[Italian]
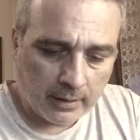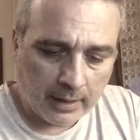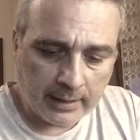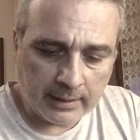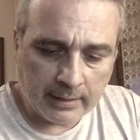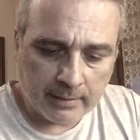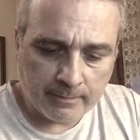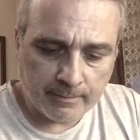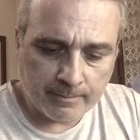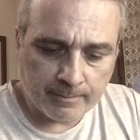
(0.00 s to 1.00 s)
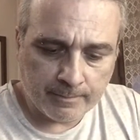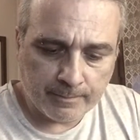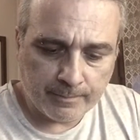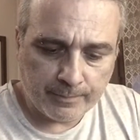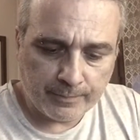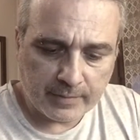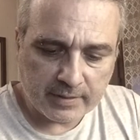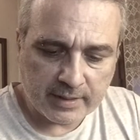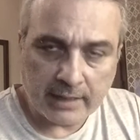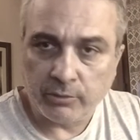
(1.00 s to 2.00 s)
e che mh, mm,
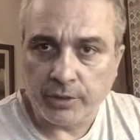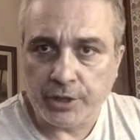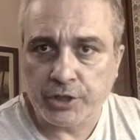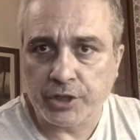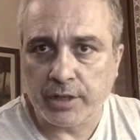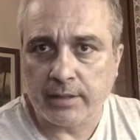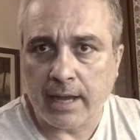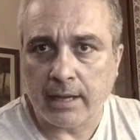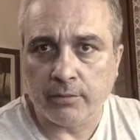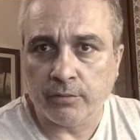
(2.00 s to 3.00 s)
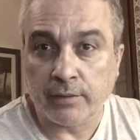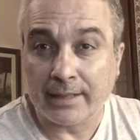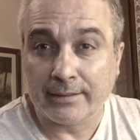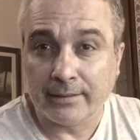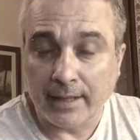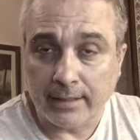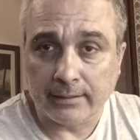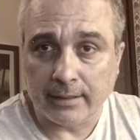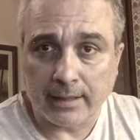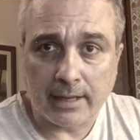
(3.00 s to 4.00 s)
scaturisce da
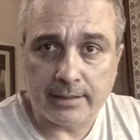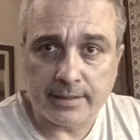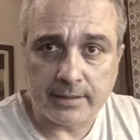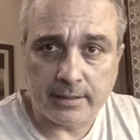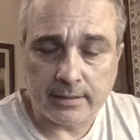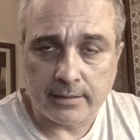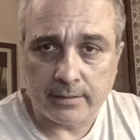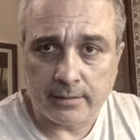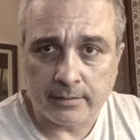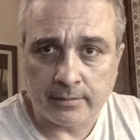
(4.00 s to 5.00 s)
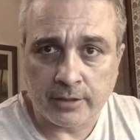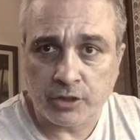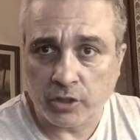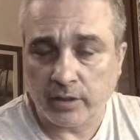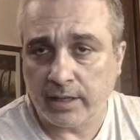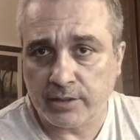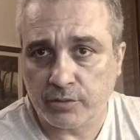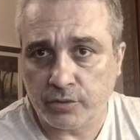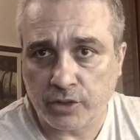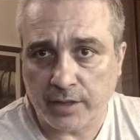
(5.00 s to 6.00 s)
un'attenta analisi di ciò che è
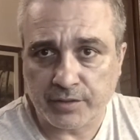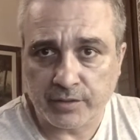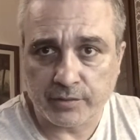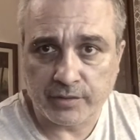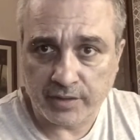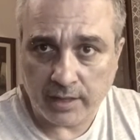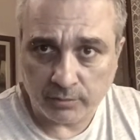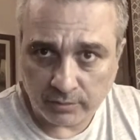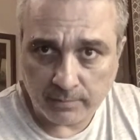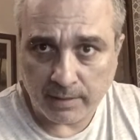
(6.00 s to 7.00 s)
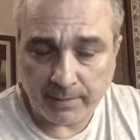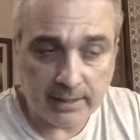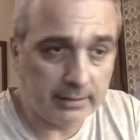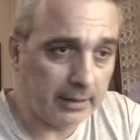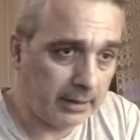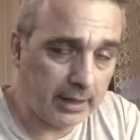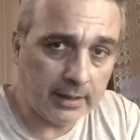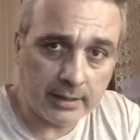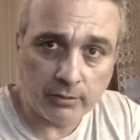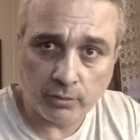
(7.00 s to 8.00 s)
successo sia ultimamente che
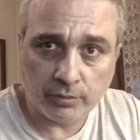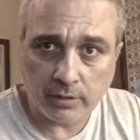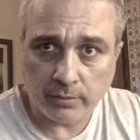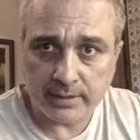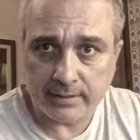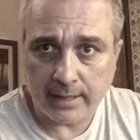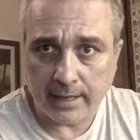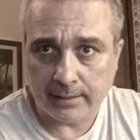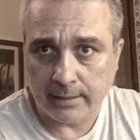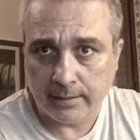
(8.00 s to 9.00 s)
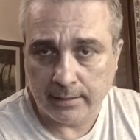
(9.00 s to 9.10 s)
in tutti questi anni.